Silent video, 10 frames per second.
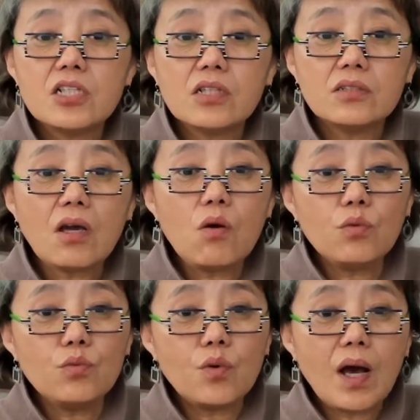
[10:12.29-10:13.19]
这个道
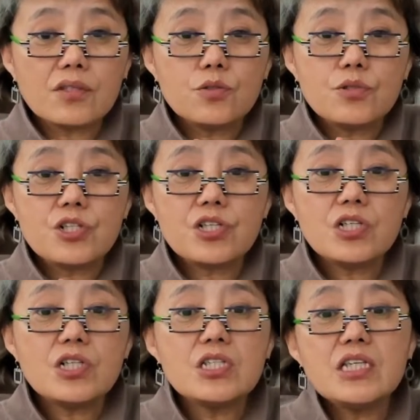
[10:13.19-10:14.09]
路啊，就
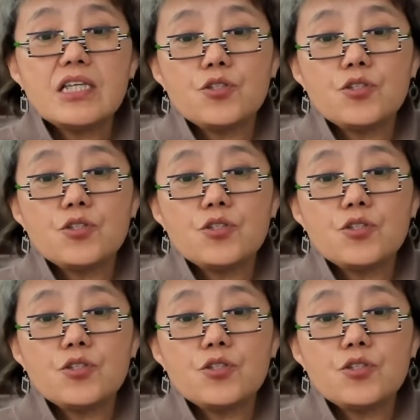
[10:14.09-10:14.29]
直接